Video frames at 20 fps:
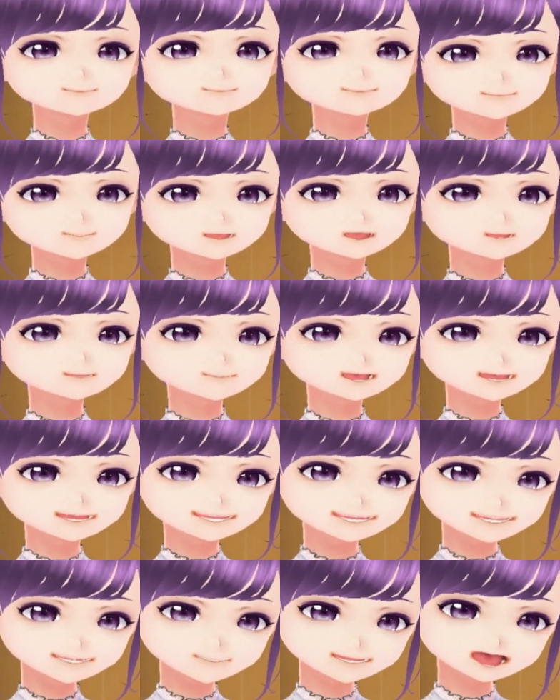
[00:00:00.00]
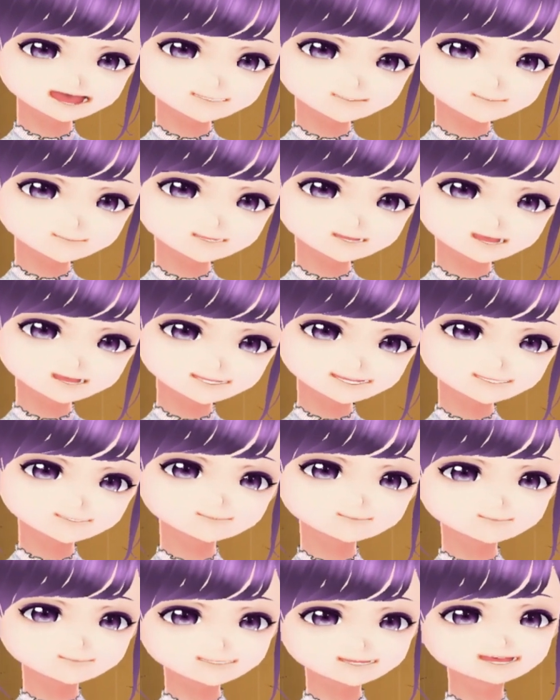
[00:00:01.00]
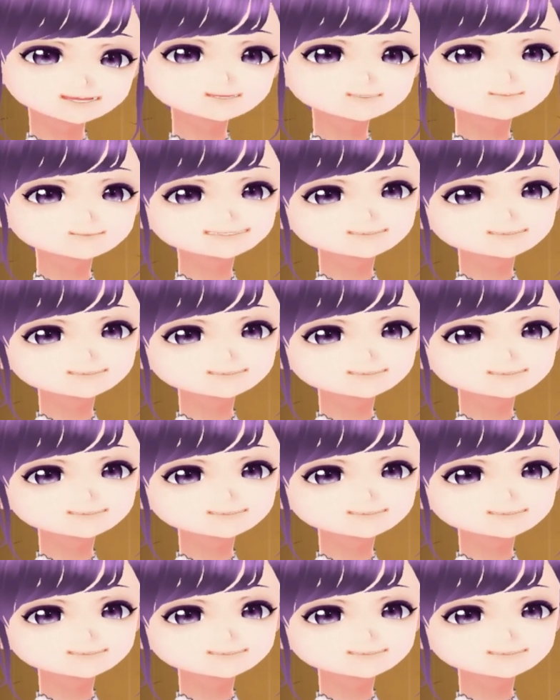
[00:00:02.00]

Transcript: お前は人助けをす